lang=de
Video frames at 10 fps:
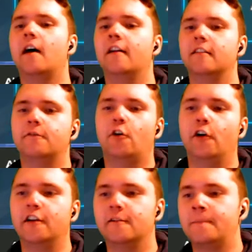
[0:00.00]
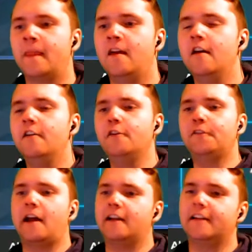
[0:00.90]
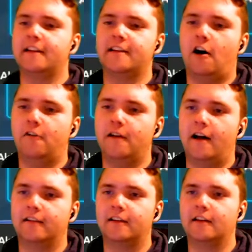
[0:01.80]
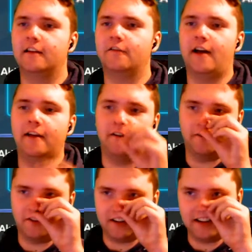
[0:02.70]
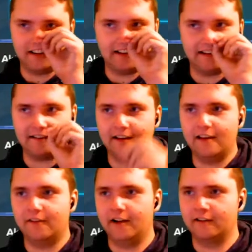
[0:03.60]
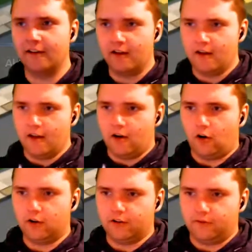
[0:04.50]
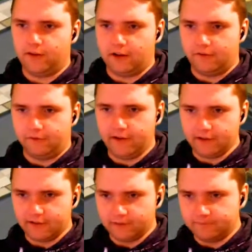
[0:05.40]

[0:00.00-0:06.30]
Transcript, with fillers: an die Freude. Fünf Tage hintereinander aufladen, kriegt ihr zwei von den Tickets hier jeweils. Und wie ihr wisst,